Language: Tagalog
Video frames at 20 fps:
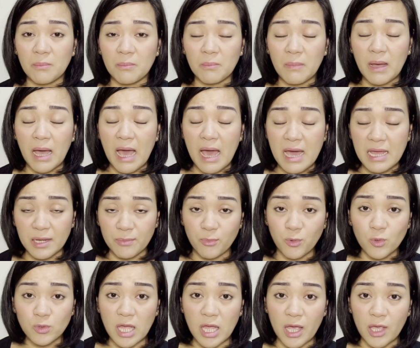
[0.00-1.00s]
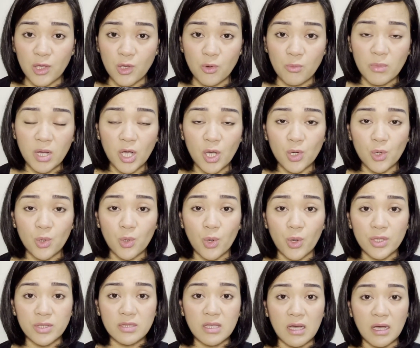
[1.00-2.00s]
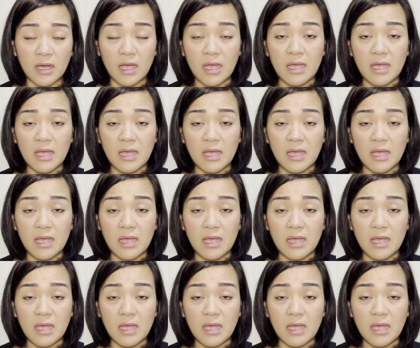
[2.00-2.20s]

maaari po tayong magkaroon ng